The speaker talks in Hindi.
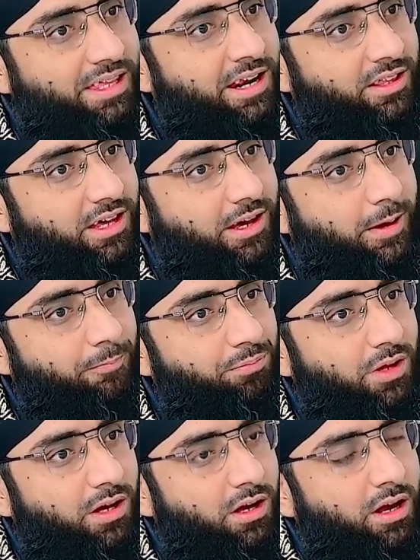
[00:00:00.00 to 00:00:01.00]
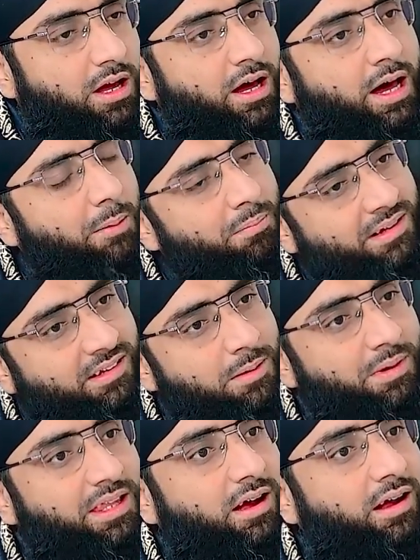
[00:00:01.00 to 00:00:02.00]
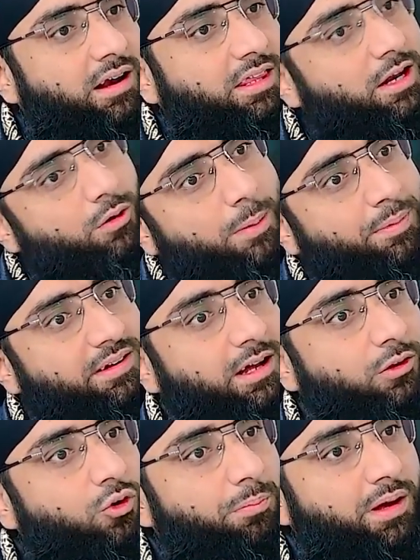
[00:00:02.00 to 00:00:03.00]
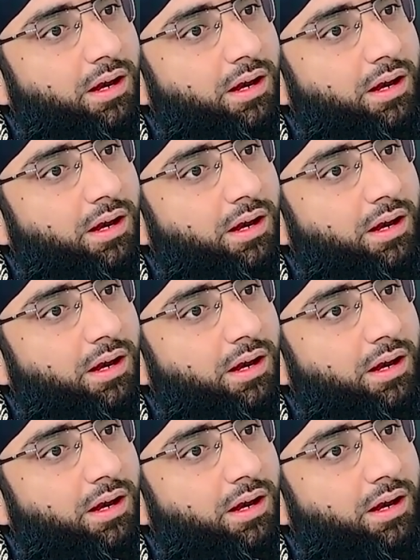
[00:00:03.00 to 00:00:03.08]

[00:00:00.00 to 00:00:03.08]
गैदरिंग देखें जी आप मस्ती मजाक करते रहो आपके साथ घूम